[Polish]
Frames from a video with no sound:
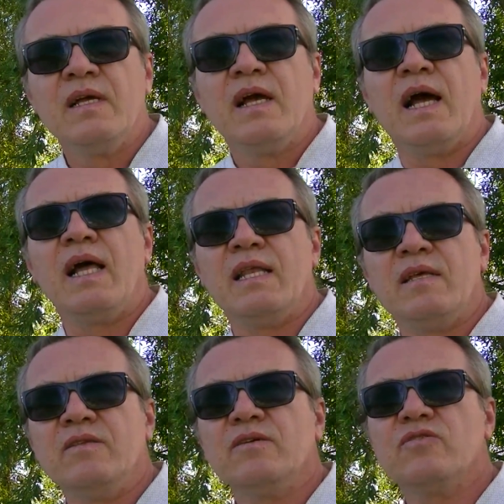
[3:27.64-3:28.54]
Ale
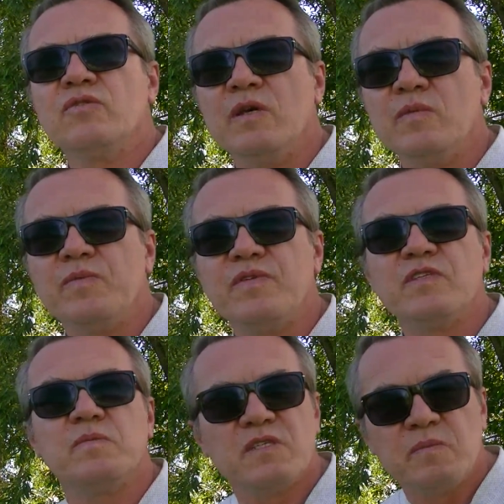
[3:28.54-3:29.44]
no czujemy
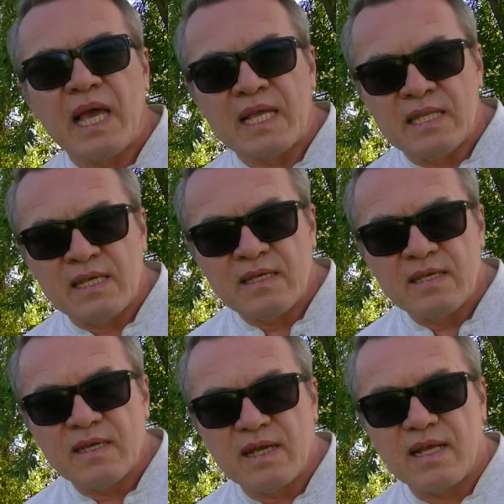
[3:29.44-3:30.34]
powiedzmy zmiany,
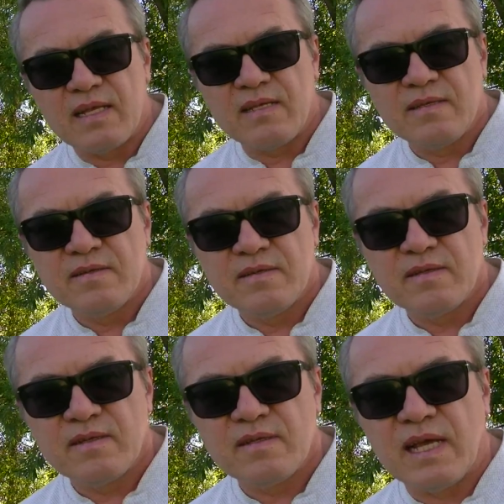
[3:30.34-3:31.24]
ale,
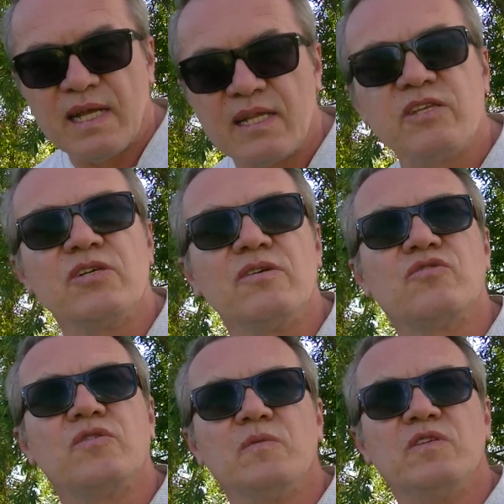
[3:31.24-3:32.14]
y, ale dlaczego
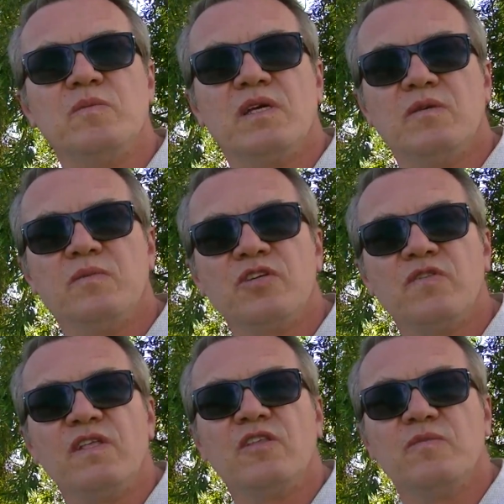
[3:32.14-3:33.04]
czujemy zmiany? Bo
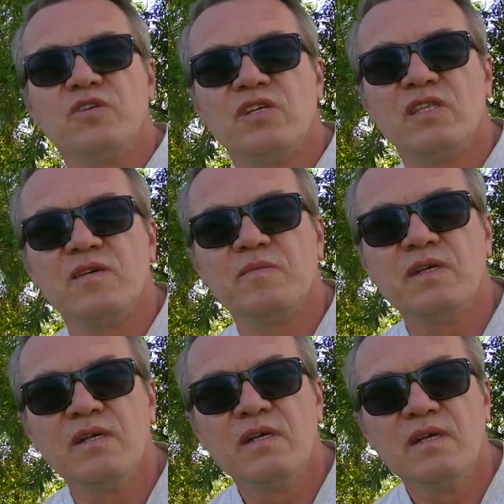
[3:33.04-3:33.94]
świadomość się nam
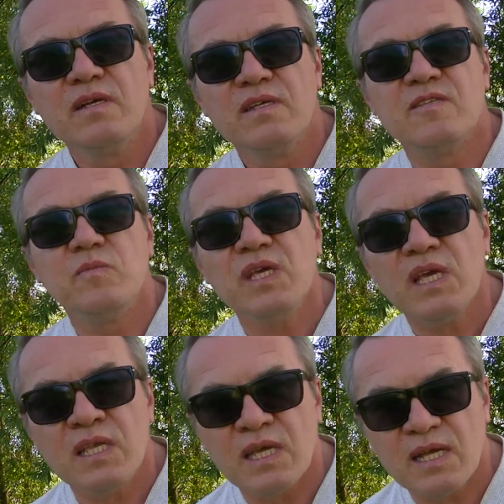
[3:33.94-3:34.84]

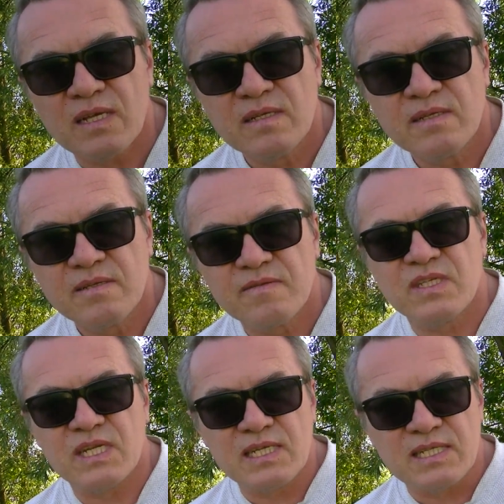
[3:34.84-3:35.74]
zmienia,
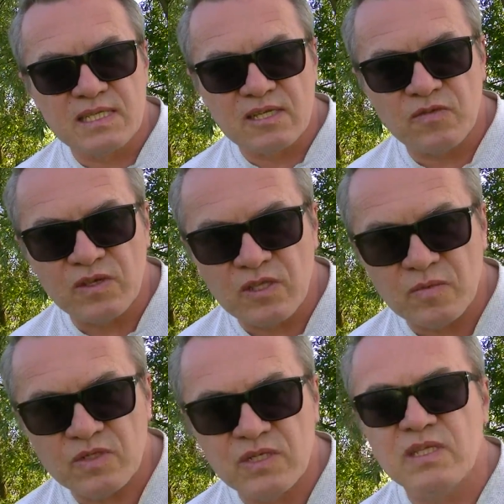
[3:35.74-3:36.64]
wzrasta ta
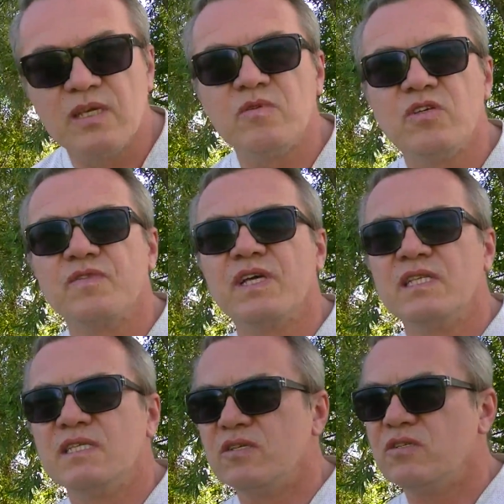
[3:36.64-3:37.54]
świadomość, nie dajemy się
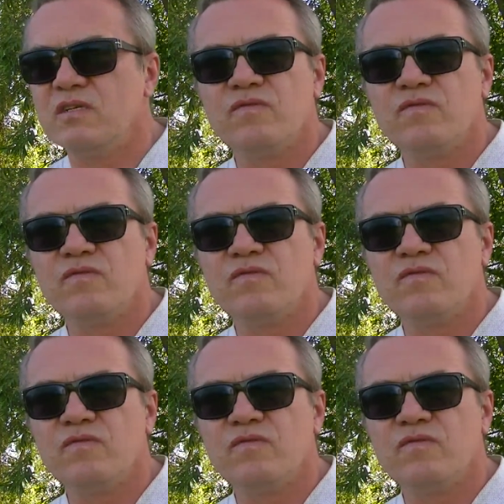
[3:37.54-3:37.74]
wkręcać nie?